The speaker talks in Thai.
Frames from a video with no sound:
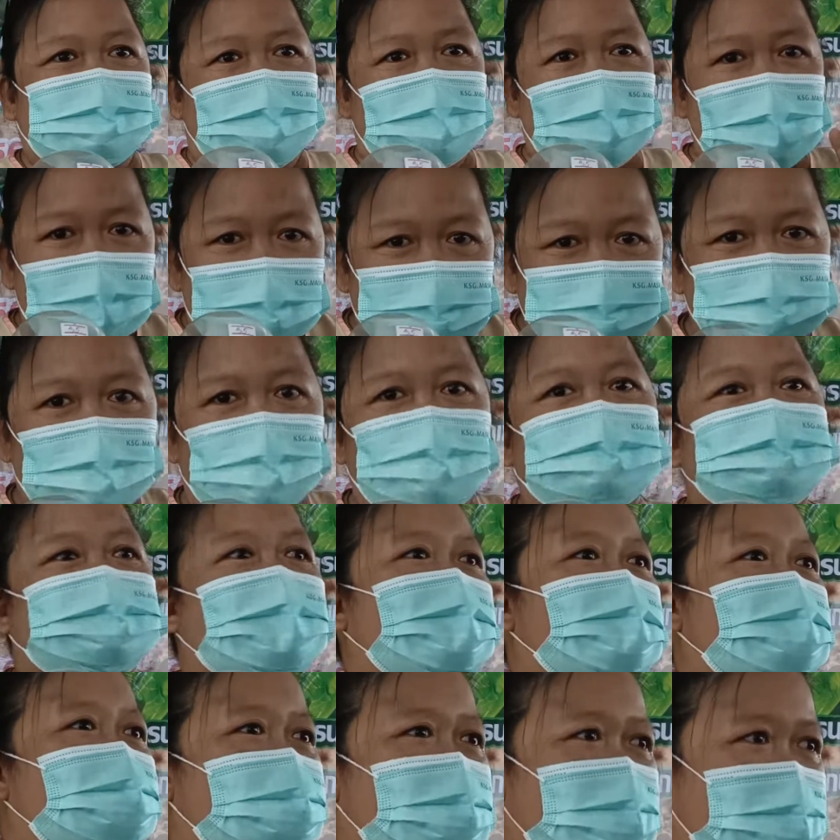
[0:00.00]
ค่าส่ง
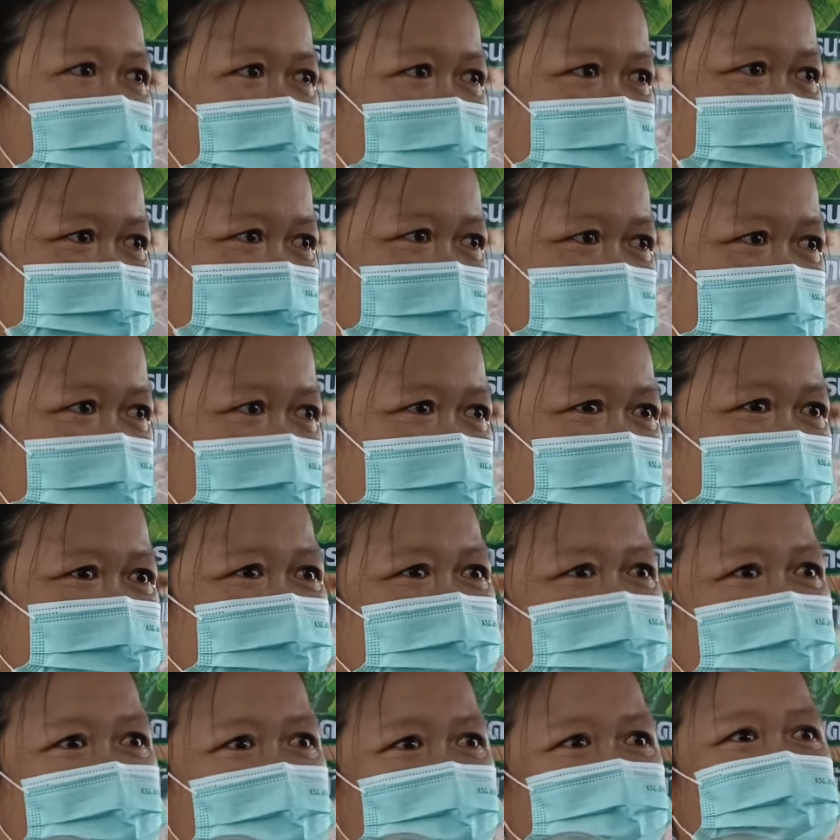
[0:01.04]
ต่างหากนะคะ
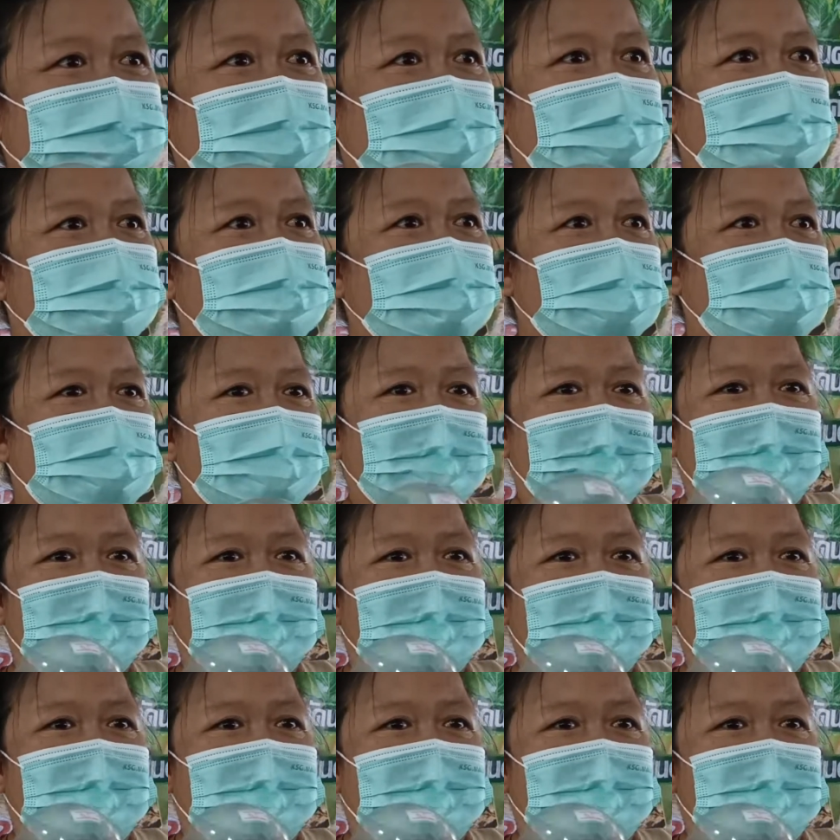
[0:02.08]
แล้วแต่ว่า